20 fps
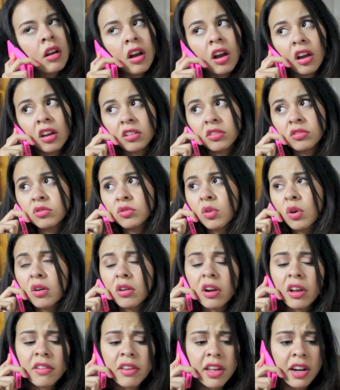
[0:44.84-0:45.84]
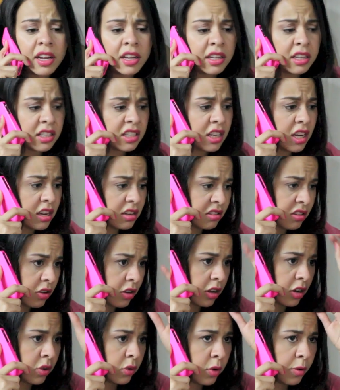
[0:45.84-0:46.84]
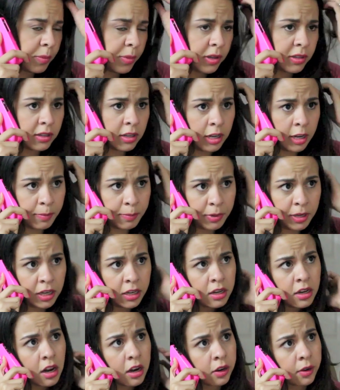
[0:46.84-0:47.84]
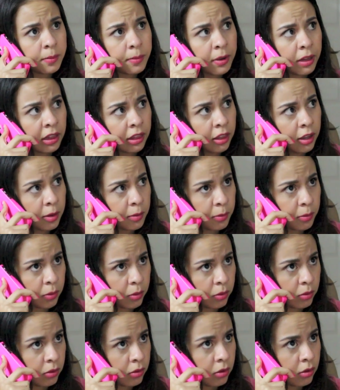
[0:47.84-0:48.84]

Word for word: Ay, no, ahora vieras que chasta, ahora ya no va a poder salir a pijinear me mente, vos.